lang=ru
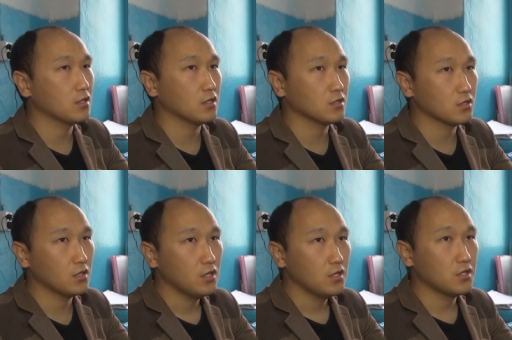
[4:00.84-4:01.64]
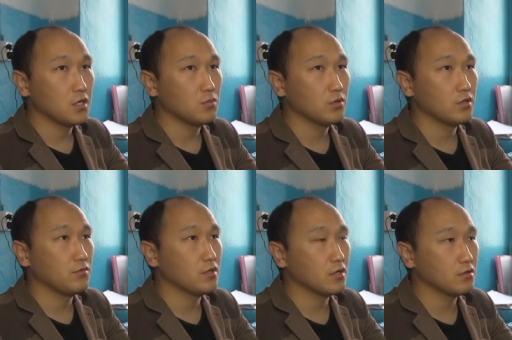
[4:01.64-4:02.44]
а также требования
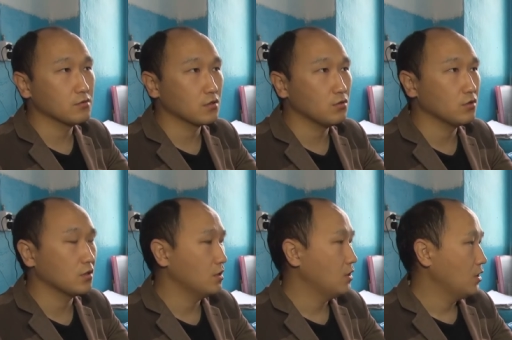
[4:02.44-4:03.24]
федерального закона